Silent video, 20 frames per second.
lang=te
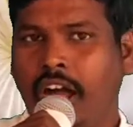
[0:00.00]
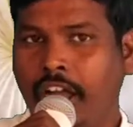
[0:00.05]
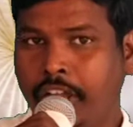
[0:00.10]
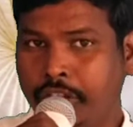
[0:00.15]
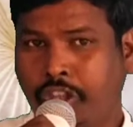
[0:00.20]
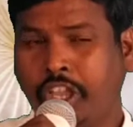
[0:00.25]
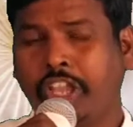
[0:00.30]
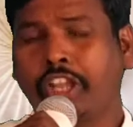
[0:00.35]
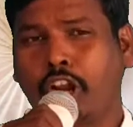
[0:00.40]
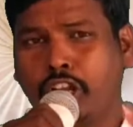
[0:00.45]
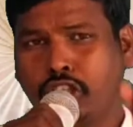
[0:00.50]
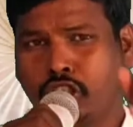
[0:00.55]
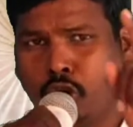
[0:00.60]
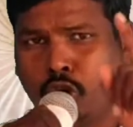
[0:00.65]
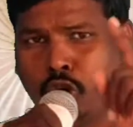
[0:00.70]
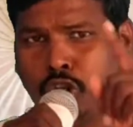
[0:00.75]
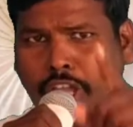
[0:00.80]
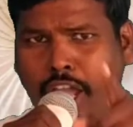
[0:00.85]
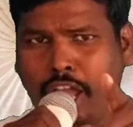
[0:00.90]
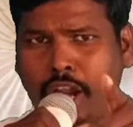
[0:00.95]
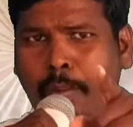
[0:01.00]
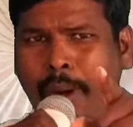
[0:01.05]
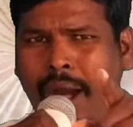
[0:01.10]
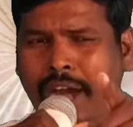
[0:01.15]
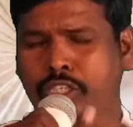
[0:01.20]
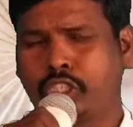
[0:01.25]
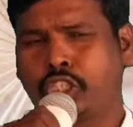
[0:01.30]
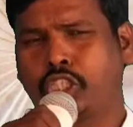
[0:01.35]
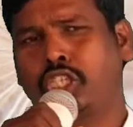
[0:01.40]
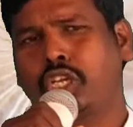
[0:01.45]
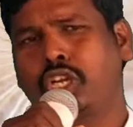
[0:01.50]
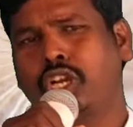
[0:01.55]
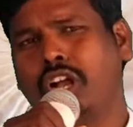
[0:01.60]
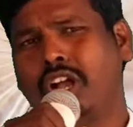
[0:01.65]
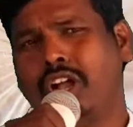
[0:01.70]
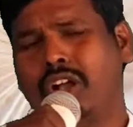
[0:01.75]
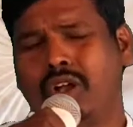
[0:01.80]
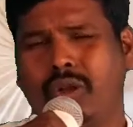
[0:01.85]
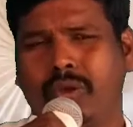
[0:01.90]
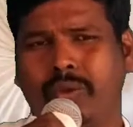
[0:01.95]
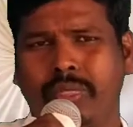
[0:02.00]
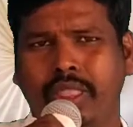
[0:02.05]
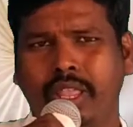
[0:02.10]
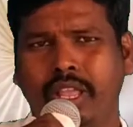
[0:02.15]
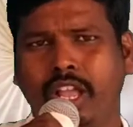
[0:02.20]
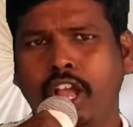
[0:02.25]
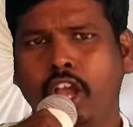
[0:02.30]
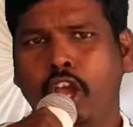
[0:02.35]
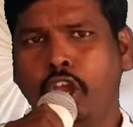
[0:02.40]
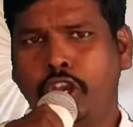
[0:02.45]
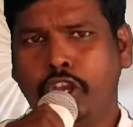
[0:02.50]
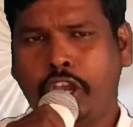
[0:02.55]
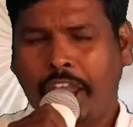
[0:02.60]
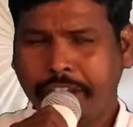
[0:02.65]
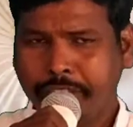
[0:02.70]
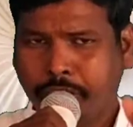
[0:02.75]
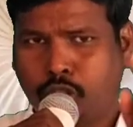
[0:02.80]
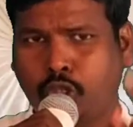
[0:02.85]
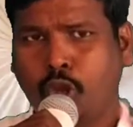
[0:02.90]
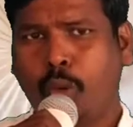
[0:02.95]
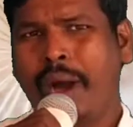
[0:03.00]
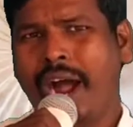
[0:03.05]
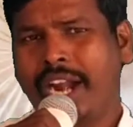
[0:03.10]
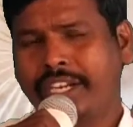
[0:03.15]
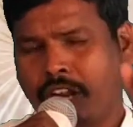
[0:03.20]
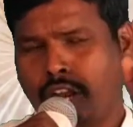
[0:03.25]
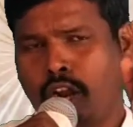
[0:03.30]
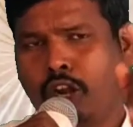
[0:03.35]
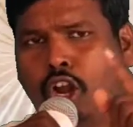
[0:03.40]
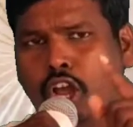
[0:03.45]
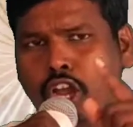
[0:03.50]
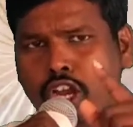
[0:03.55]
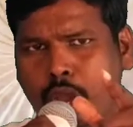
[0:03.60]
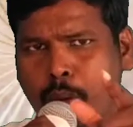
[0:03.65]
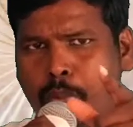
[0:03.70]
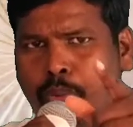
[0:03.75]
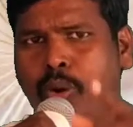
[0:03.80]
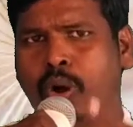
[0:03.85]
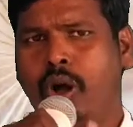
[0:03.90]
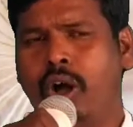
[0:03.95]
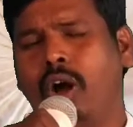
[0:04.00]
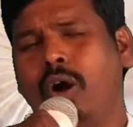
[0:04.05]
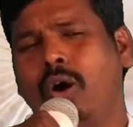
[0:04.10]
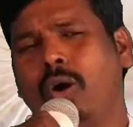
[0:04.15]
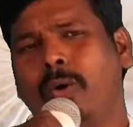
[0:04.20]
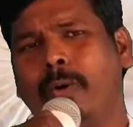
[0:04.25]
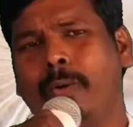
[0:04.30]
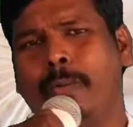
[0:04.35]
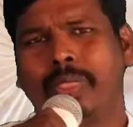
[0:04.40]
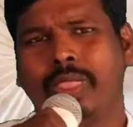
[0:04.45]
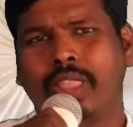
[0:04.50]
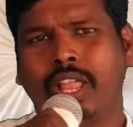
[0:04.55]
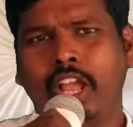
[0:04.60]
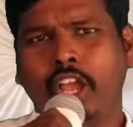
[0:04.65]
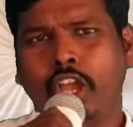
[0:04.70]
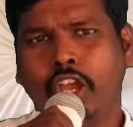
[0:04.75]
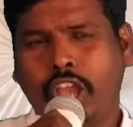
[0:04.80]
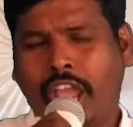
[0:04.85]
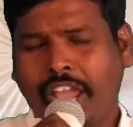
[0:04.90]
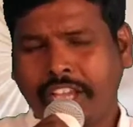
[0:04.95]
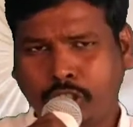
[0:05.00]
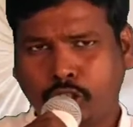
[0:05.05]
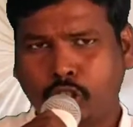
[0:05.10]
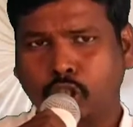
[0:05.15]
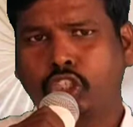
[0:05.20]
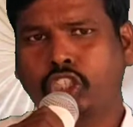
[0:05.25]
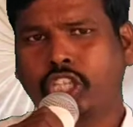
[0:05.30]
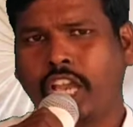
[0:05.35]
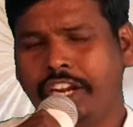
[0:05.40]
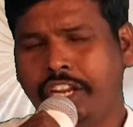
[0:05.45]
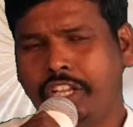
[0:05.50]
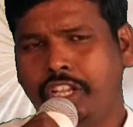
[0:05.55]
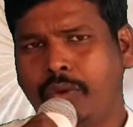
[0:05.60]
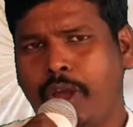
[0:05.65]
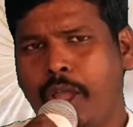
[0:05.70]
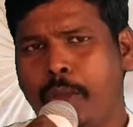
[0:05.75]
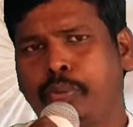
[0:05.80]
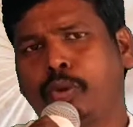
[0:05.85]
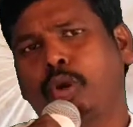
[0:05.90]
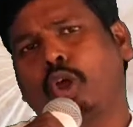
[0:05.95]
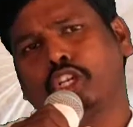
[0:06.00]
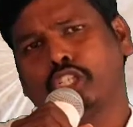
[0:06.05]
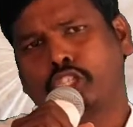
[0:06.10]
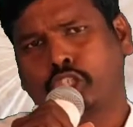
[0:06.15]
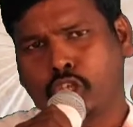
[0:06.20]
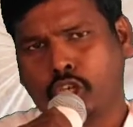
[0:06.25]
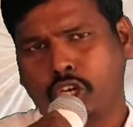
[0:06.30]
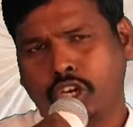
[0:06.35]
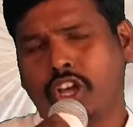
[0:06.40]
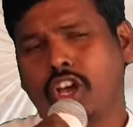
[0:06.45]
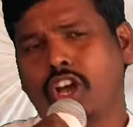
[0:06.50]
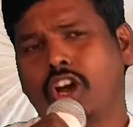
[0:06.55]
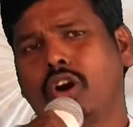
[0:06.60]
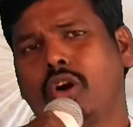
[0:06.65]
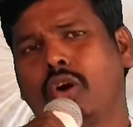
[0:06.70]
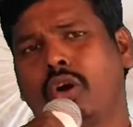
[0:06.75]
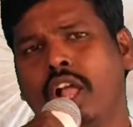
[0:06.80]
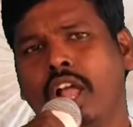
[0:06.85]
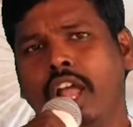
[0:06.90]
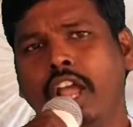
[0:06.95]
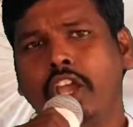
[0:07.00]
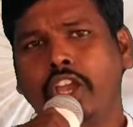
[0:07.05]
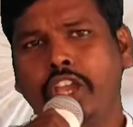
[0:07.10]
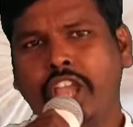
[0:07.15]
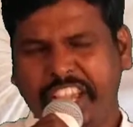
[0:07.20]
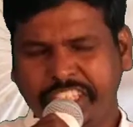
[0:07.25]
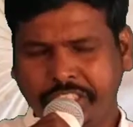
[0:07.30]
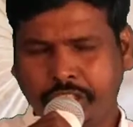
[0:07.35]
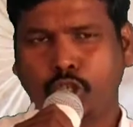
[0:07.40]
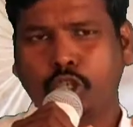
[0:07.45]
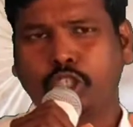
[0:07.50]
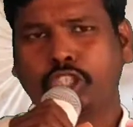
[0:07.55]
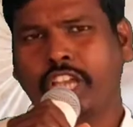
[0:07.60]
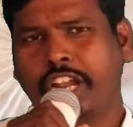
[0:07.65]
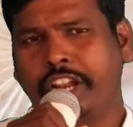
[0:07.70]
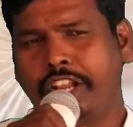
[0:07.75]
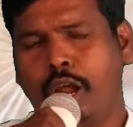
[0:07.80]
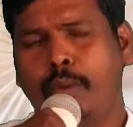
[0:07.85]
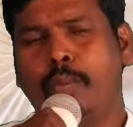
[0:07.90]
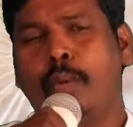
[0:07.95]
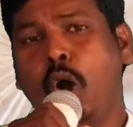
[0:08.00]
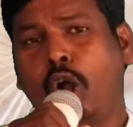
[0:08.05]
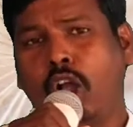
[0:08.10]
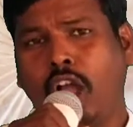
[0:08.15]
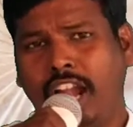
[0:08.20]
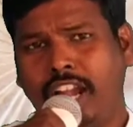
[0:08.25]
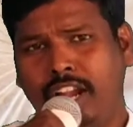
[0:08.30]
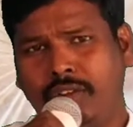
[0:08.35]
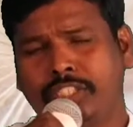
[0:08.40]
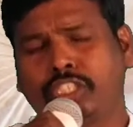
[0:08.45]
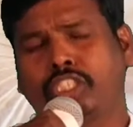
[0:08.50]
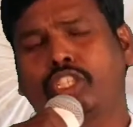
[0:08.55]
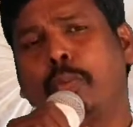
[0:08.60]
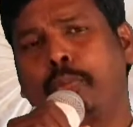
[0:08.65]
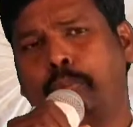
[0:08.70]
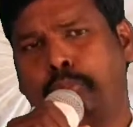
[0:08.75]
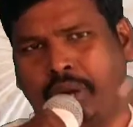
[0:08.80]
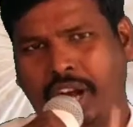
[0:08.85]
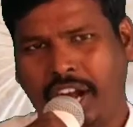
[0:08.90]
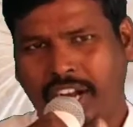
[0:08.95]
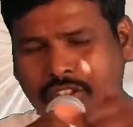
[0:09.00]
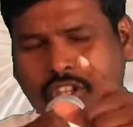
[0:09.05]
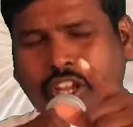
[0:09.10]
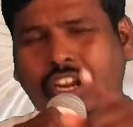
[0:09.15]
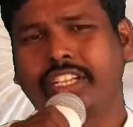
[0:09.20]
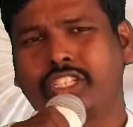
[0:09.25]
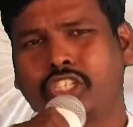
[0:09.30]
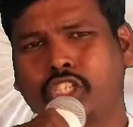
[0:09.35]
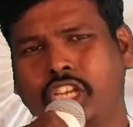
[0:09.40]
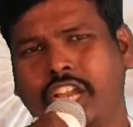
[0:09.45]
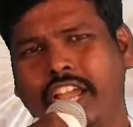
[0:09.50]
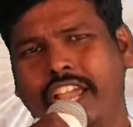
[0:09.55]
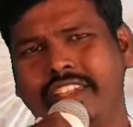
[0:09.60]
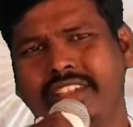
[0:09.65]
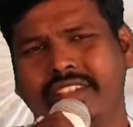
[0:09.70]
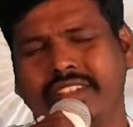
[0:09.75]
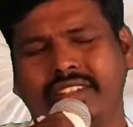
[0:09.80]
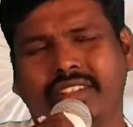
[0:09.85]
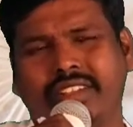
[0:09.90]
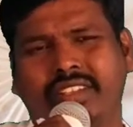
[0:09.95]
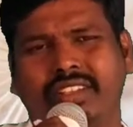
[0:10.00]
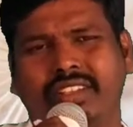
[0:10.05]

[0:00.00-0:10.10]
అయితే ఈరోజు హృదయాన్ని మార్చుకో ఏసు మాటకు లొంగిపో ఏసు సన్నిధి వైపుకు చూడు ఏసు సన్నిధి మోకాలు వేసి ప్రార్థన చేయి